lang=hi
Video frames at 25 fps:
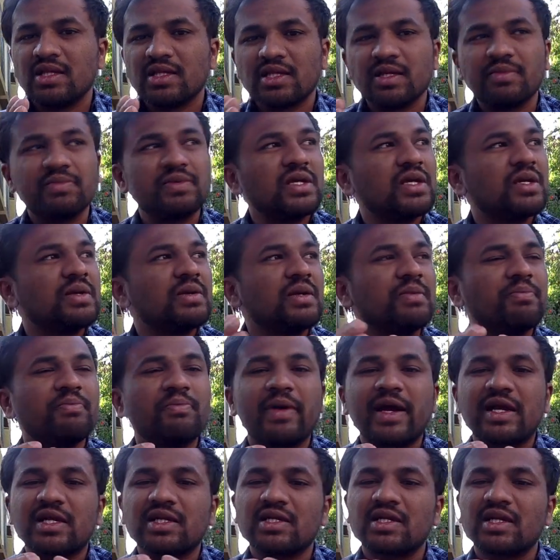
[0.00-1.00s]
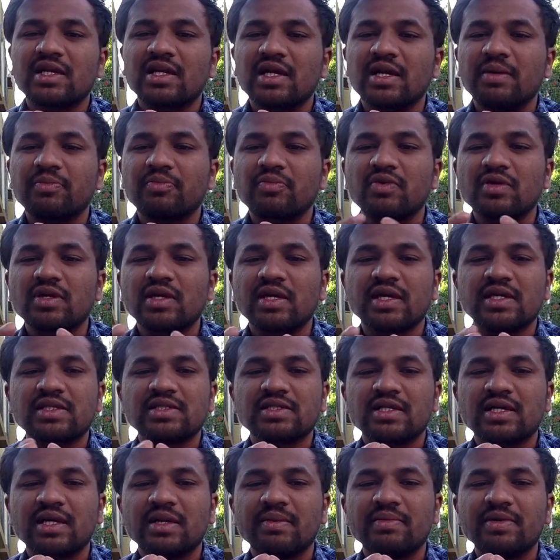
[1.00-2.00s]
तब ये इम्पैक्ट करेगा आपको कि
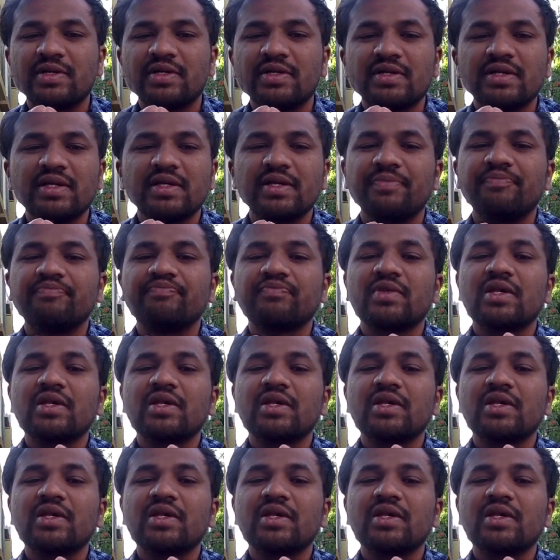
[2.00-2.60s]
कैसे काम है ठीक है